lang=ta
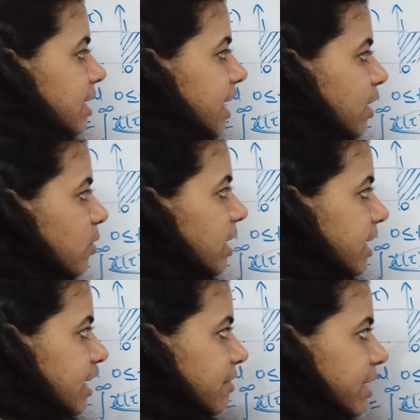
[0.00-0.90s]
த்ரீக்குள்ளே
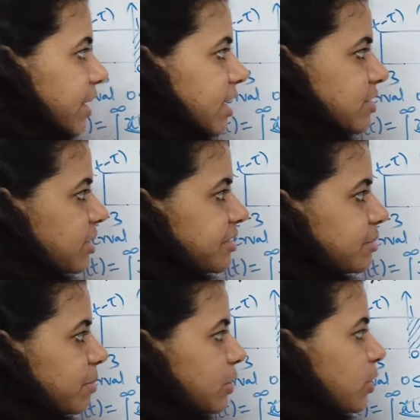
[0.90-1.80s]
இருக்கிற வரைக்கும் என்ன
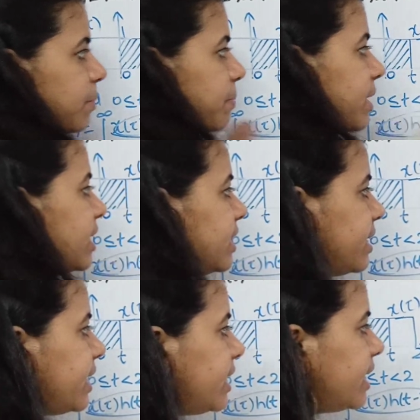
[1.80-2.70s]
சேஞ்சஸ்ன்னு பார்த்தோம் இப்போ
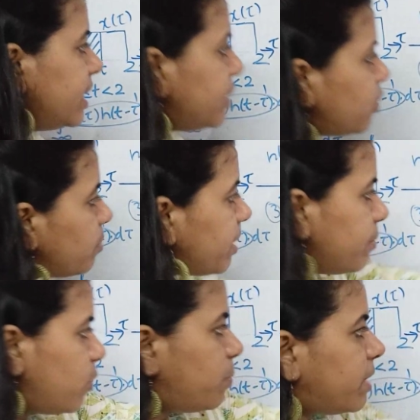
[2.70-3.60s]
இந்த டீயை இன்னுமே
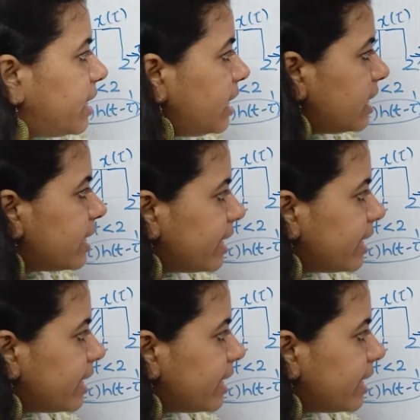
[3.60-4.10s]
மூவ் பண்ணி